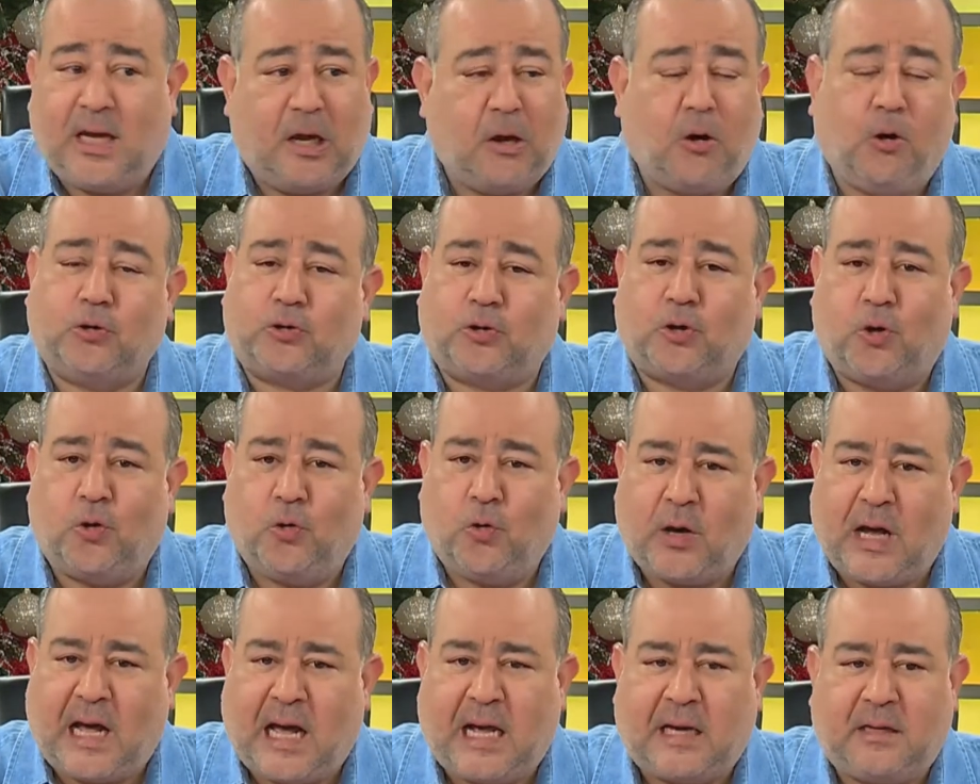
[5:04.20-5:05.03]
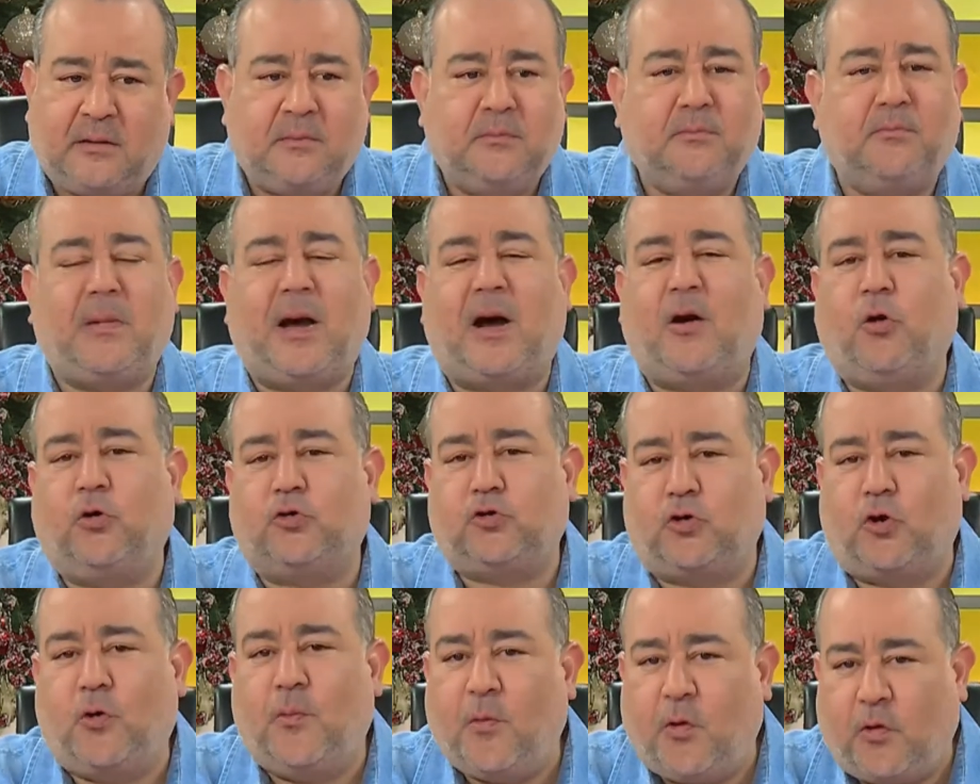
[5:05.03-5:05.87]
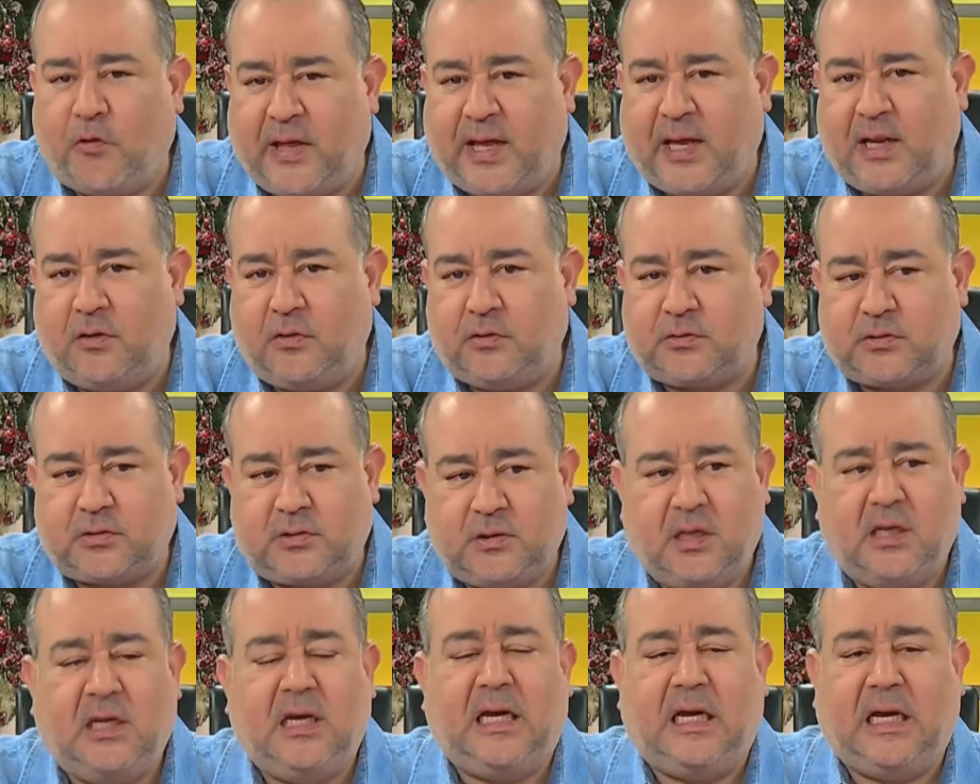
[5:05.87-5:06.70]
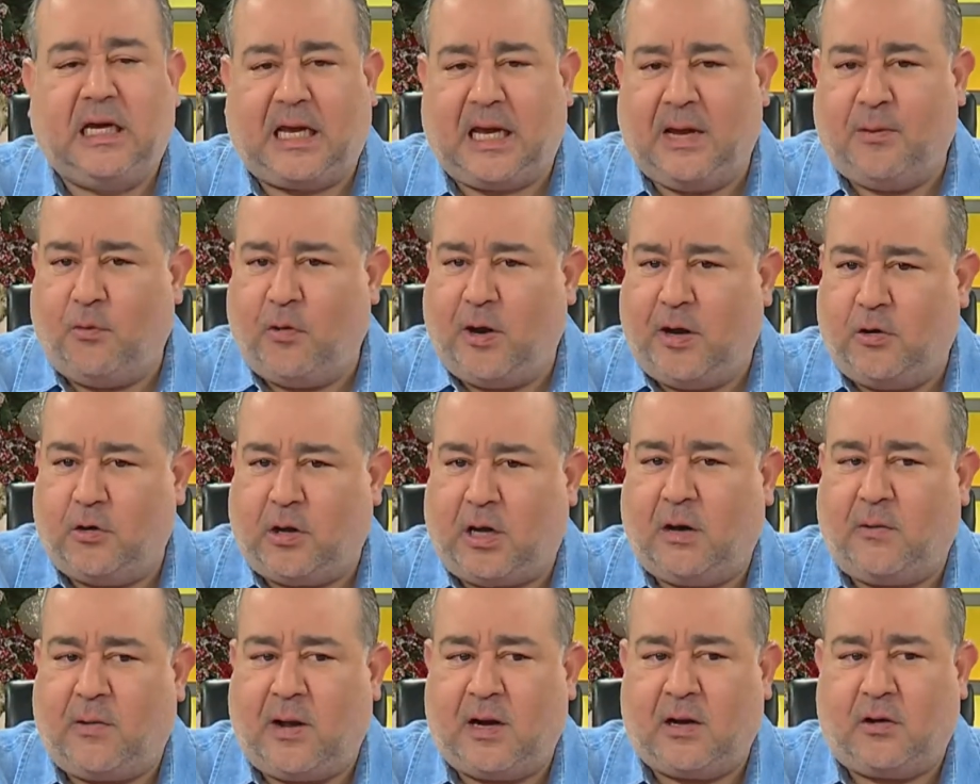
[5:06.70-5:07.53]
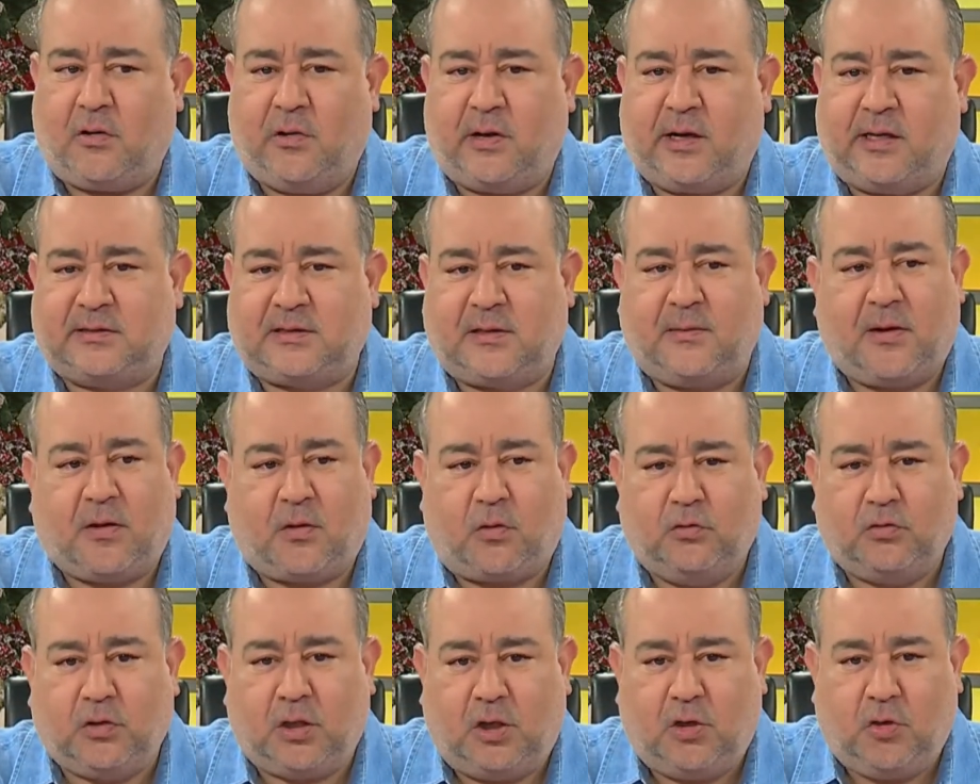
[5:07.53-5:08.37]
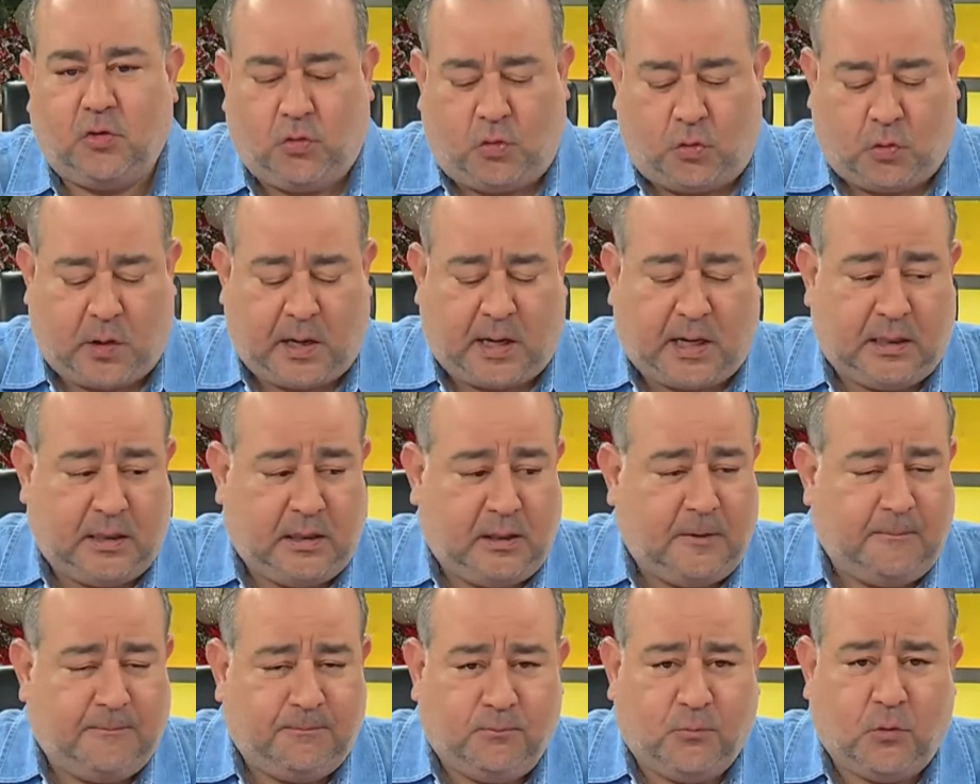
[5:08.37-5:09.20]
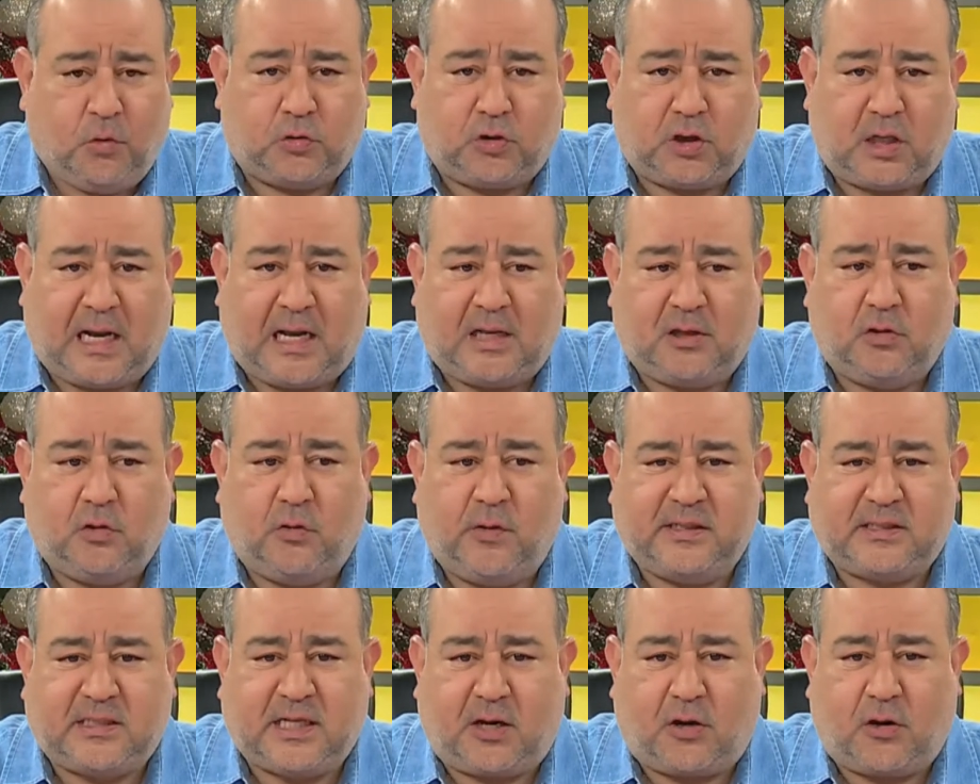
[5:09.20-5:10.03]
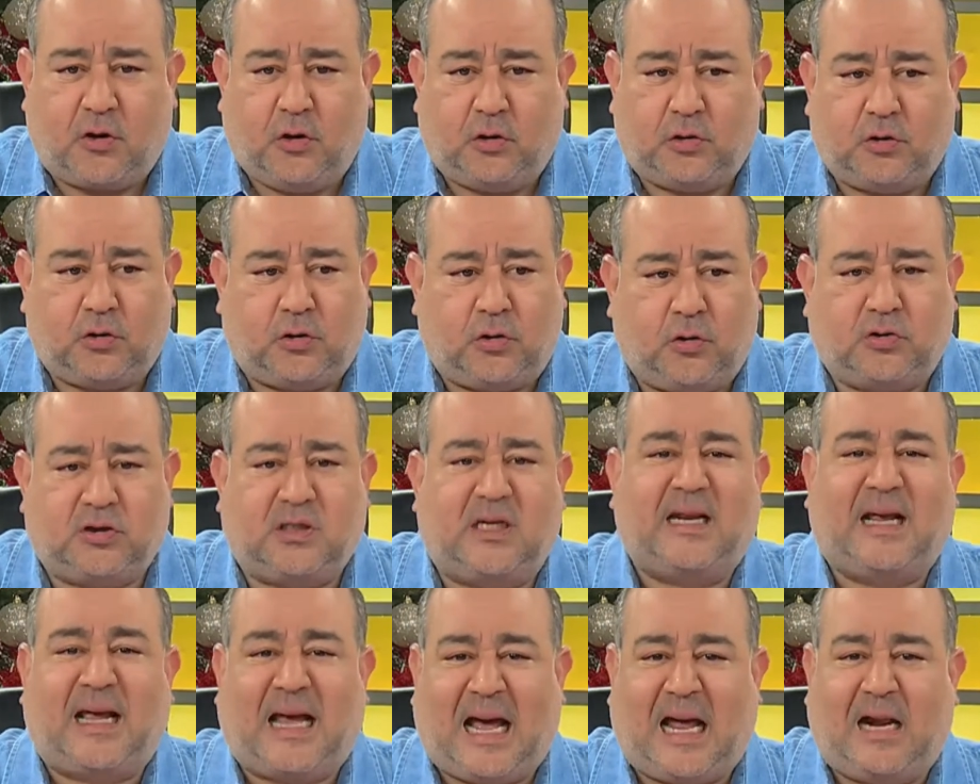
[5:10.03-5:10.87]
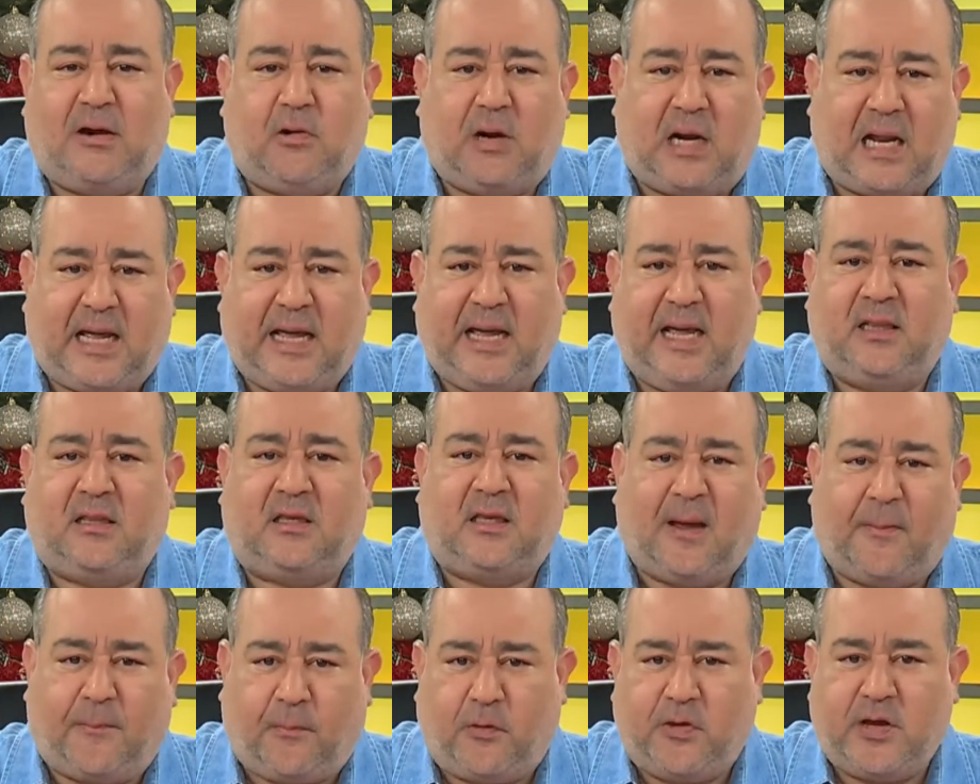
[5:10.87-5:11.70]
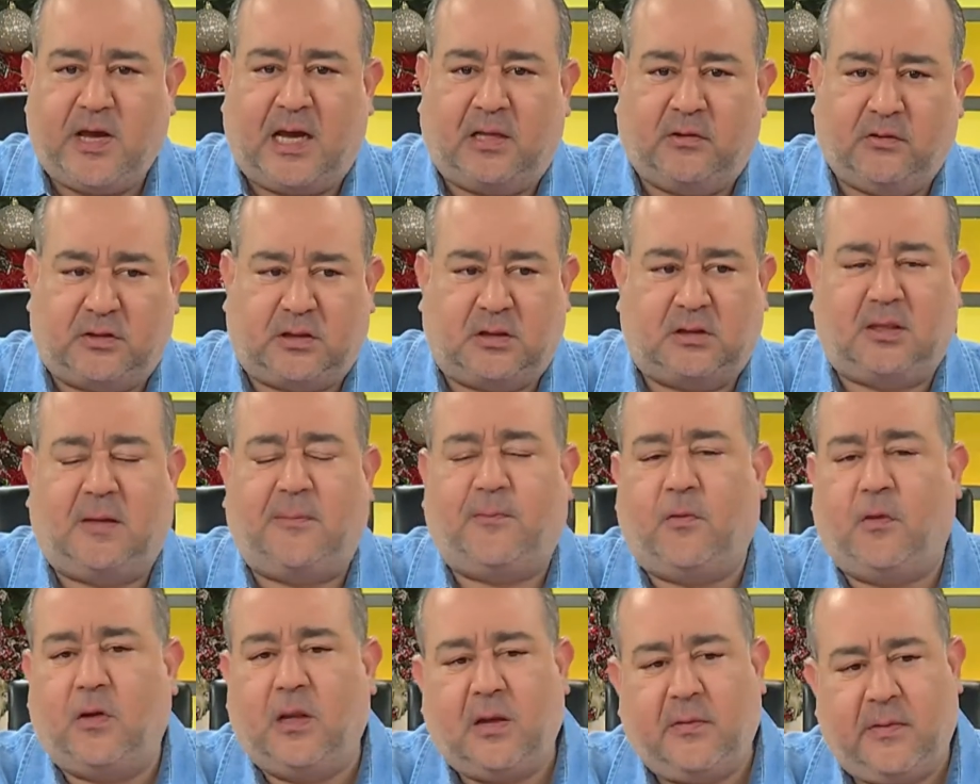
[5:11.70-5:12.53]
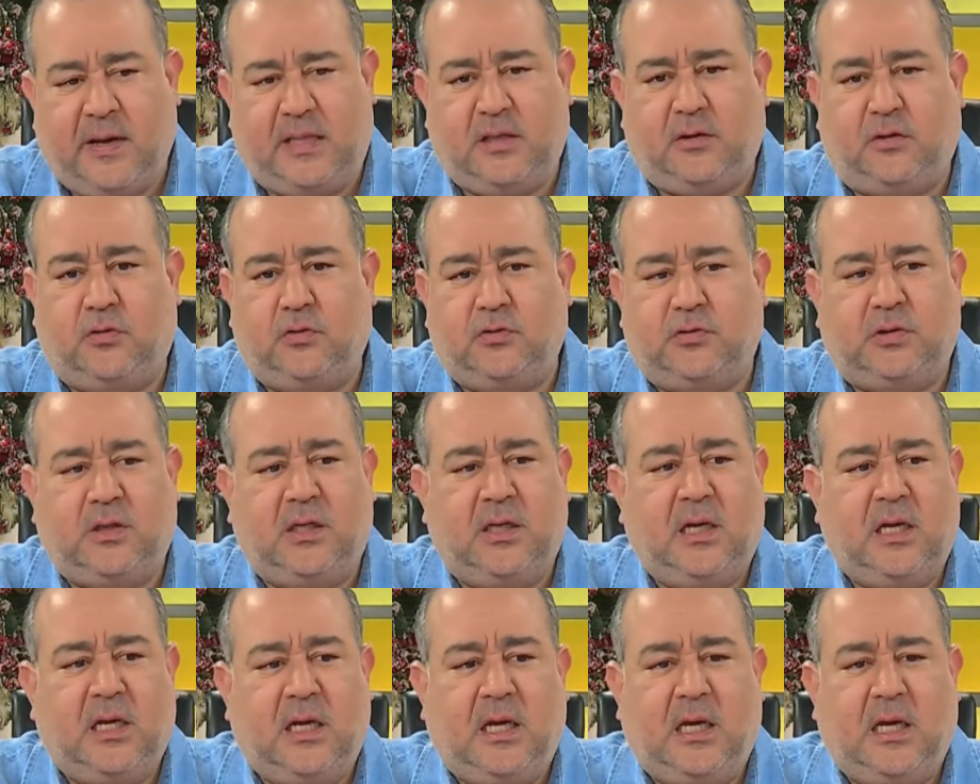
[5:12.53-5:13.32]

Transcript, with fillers: En otro lugar, bajo otros modelos, qué bueno que el Banco de Reserva continúa mostrando ese rostro cercano a la gente y apoyando ese tipo de eventos.